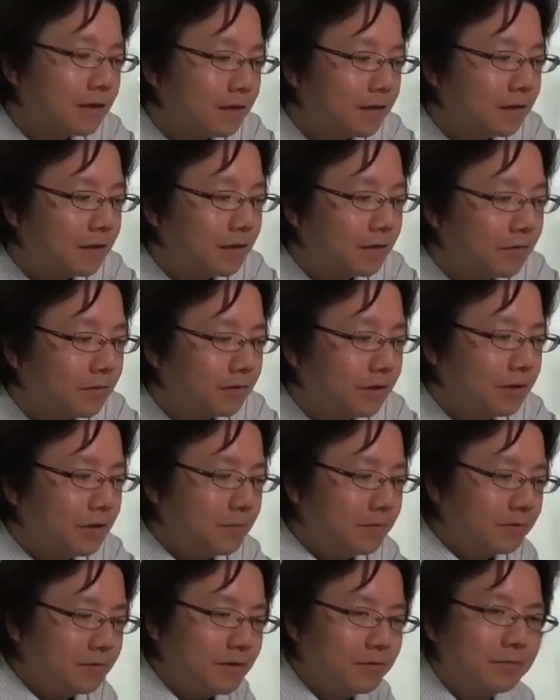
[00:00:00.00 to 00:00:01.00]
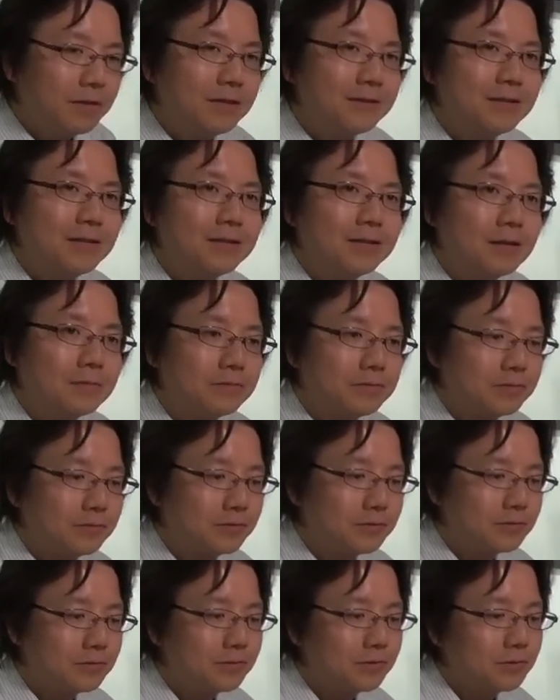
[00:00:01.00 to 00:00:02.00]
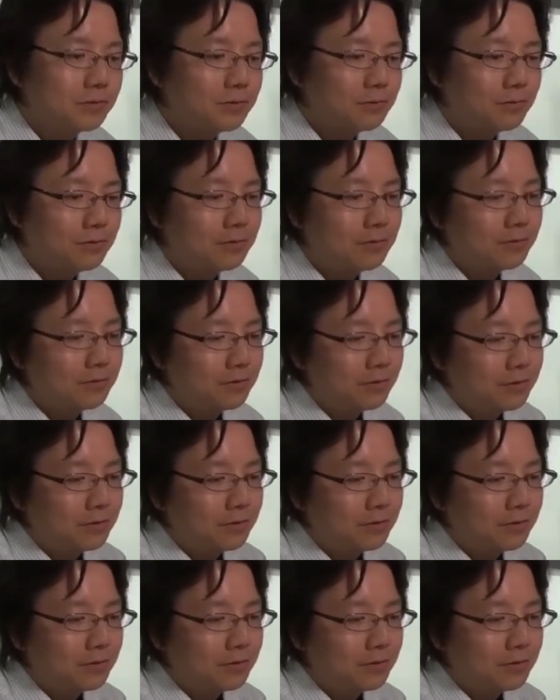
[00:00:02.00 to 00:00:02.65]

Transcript: で折り紙は皆さん多分普通にこ